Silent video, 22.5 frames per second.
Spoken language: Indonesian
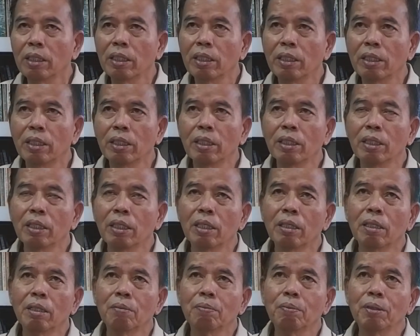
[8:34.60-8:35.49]
jadi
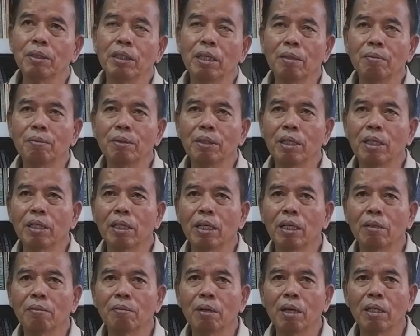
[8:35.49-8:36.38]
ini uh,
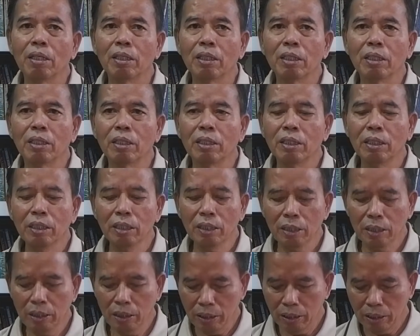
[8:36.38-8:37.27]
penjaminan dalam hal
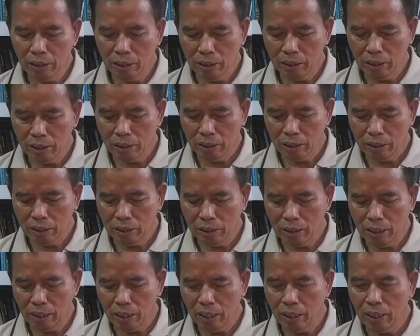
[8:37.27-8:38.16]
ini
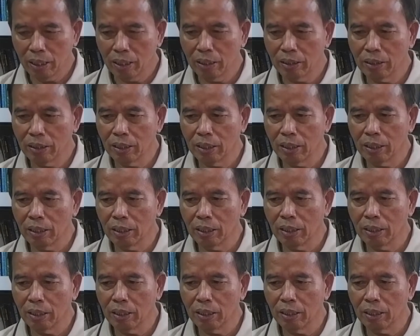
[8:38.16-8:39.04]
tidak
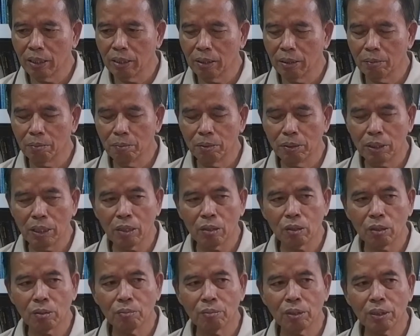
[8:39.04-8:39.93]
hanya
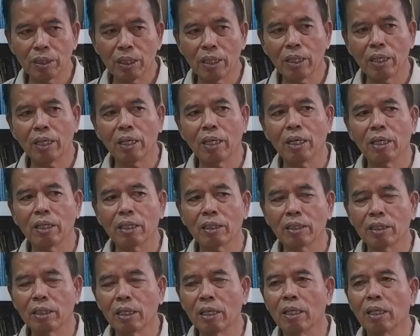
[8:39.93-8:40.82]
menyangkut masalah
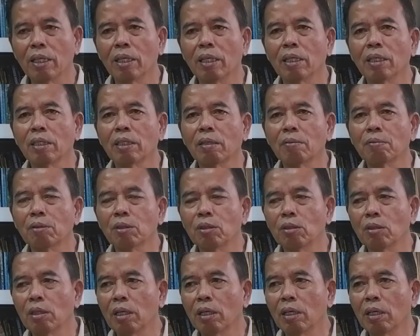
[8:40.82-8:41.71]
harta
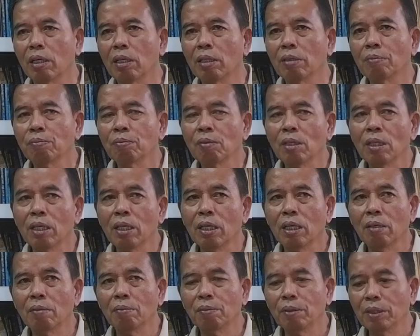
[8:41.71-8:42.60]
tapi juga
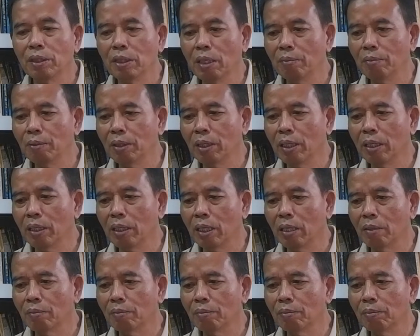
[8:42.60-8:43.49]
uh,
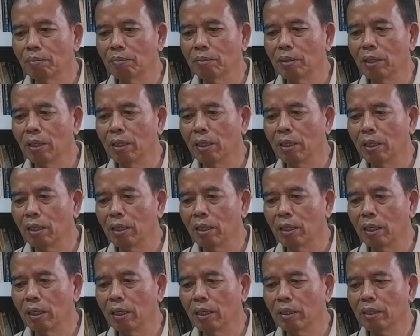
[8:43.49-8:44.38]
penjaminan dalam
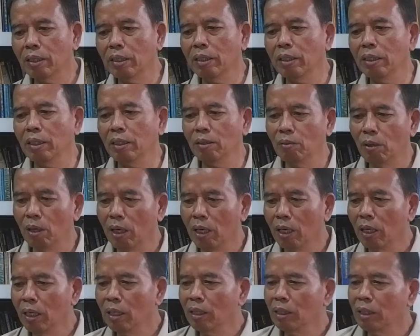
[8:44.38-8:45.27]
uh, arti
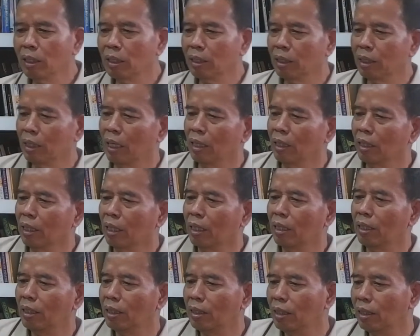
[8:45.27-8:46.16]
jiwa yang
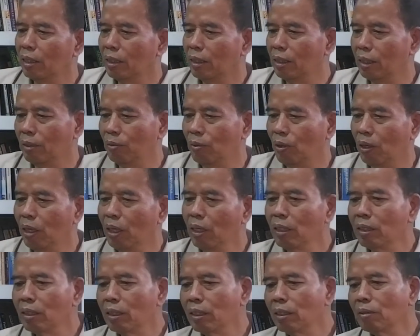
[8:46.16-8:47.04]
dikaitkan dengan
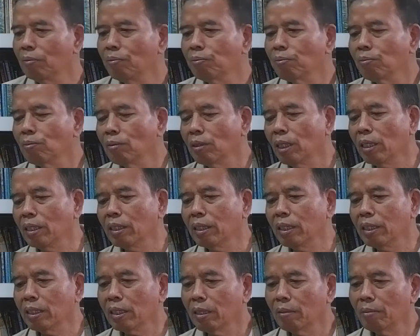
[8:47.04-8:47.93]
jiwa ya.
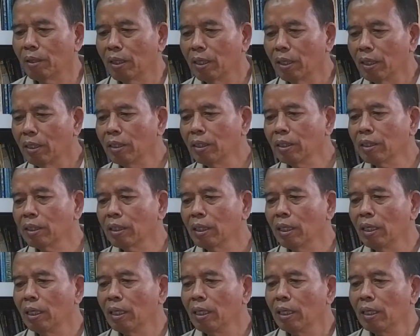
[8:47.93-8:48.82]
nanti kita
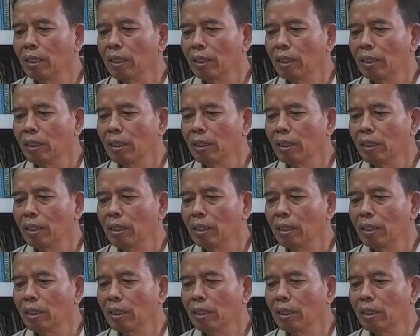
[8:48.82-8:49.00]
bahas